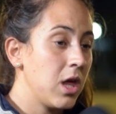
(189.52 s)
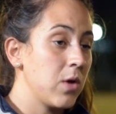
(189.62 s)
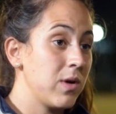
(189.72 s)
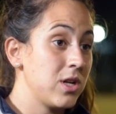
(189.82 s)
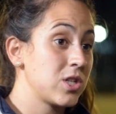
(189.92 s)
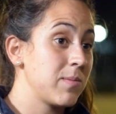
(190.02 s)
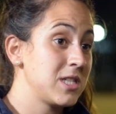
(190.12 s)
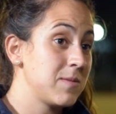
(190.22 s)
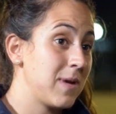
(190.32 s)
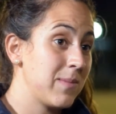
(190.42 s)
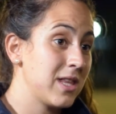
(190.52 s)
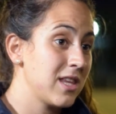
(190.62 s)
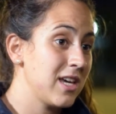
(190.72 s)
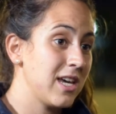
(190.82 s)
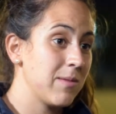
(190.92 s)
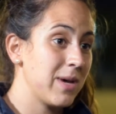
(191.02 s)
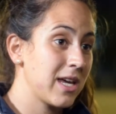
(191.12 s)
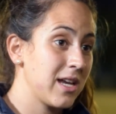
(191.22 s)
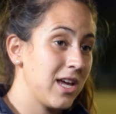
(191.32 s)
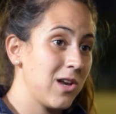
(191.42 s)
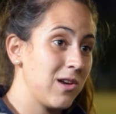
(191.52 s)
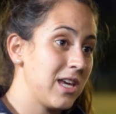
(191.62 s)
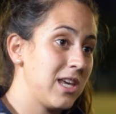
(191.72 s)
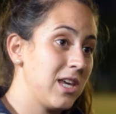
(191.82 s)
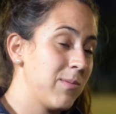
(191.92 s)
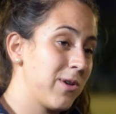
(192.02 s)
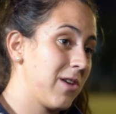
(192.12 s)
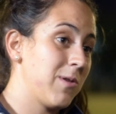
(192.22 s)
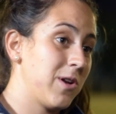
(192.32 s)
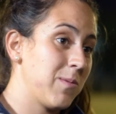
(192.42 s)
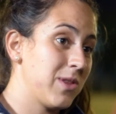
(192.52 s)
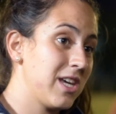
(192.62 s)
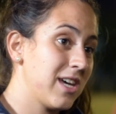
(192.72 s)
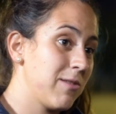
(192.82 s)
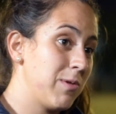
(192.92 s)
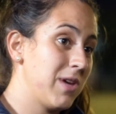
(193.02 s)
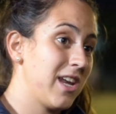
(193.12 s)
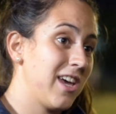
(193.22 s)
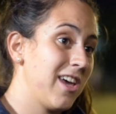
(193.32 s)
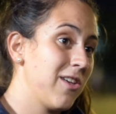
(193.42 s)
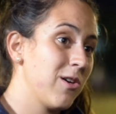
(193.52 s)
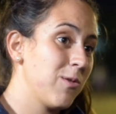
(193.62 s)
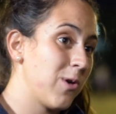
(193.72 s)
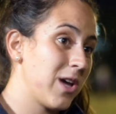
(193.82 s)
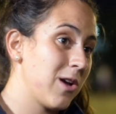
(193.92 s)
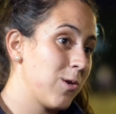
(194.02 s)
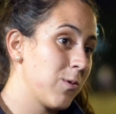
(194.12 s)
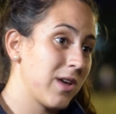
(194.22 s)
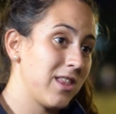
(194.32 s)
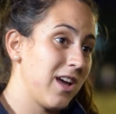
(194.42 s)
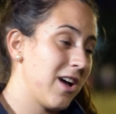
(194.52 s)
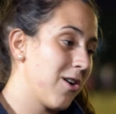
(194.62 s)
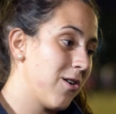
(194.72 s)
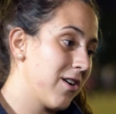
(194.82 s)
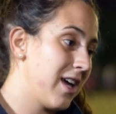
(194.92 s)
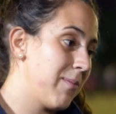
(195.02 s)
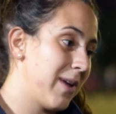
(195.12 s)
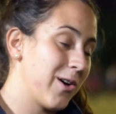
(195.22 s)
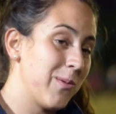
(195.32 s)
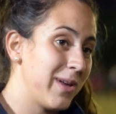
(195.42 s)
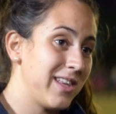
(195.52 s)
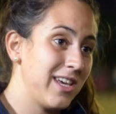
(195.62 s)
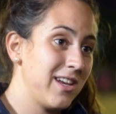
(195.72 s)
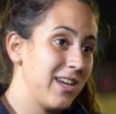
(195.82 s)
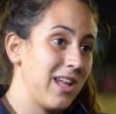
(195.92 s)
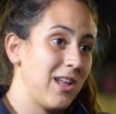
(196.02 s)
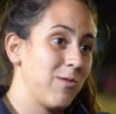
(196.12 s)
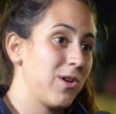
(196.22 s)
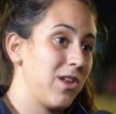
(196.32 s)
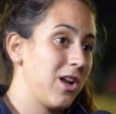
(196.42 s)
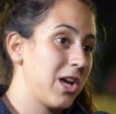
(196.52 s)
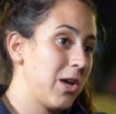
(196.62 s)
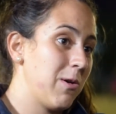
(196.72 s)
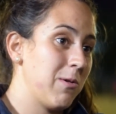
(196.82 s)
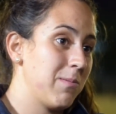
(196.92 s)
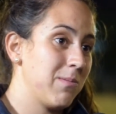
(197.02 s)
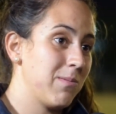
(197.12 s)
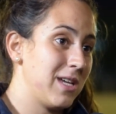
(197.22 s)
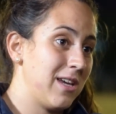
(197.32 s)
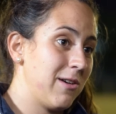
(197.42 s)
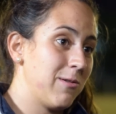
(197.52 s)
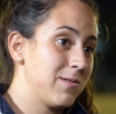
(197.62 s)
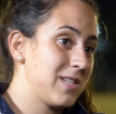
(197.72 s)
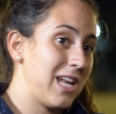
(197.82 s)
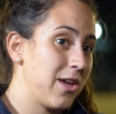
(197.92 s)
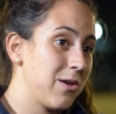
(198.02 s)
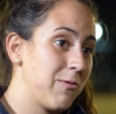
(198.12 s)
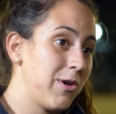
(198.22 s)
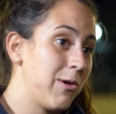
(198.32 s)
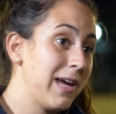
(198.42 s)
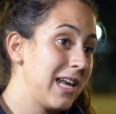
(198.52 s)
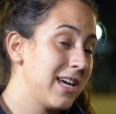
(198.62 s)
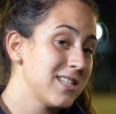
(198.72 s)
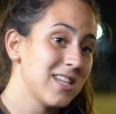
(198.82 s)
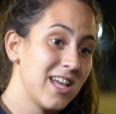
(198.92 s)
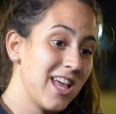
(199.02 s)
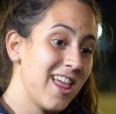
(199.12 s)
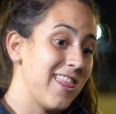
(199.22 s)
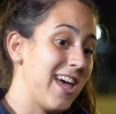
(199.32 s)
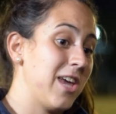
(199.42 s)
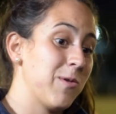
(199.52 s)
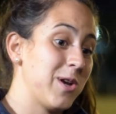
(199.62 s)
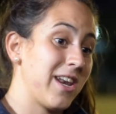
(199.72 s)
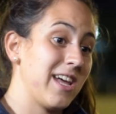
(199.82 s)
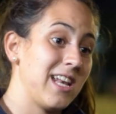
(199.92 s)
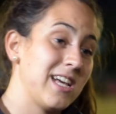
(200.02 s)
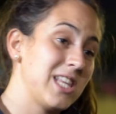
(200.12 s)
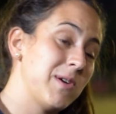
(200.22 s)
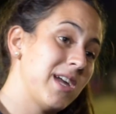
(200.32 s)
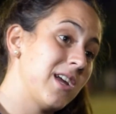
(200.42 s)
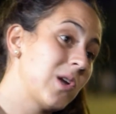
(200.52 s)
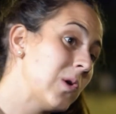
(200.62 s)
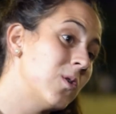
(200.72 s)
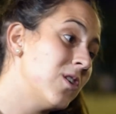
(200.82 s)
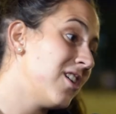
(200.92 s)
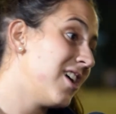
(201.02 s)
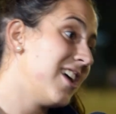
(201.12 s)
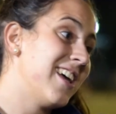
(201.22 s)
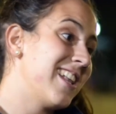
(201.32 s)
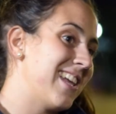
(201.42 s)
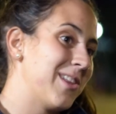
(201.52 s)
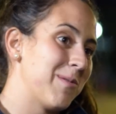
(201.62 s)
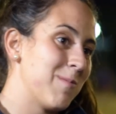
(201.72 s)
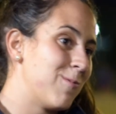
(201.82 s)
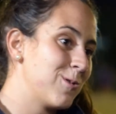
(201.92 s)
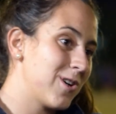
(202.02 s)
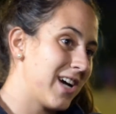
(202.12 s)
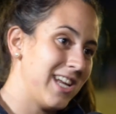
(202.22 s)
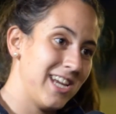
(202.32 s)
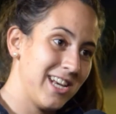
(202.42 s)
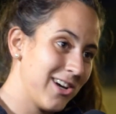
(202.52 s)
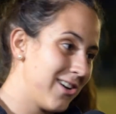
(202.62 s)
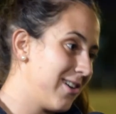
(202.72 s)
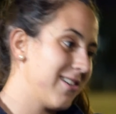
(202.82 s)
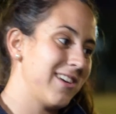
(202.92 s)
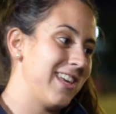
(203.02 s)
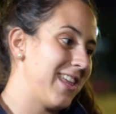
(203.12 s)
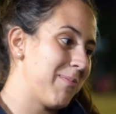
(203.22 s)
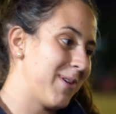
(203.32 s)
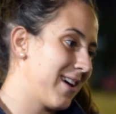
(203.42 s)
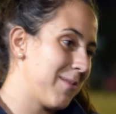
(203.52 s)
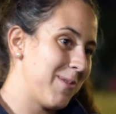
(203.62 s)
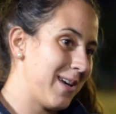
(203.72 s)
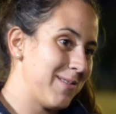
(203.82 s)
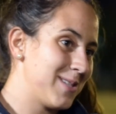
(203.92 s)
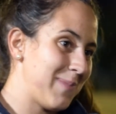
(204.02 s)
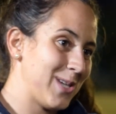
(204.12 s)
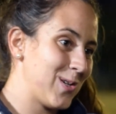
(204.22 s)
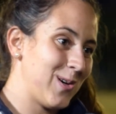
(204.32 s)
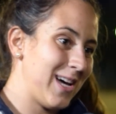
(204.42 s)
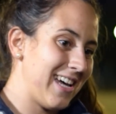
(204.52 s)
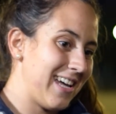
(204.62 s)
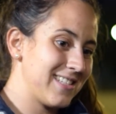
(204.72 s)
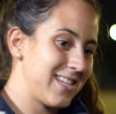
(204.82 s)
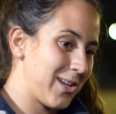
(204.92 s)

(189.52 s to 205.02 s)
Y bueno, yo principalmente, más que nada, lo elegí porque, bueno, como te dije, vivía en Aedo, busqué club que tengan hockey para competir y eh, uno de los que me salieron fue Vélez. De ahí, bueno, arranqué la actividad en el club, le tomé mucho cariño y después como que pasó a ser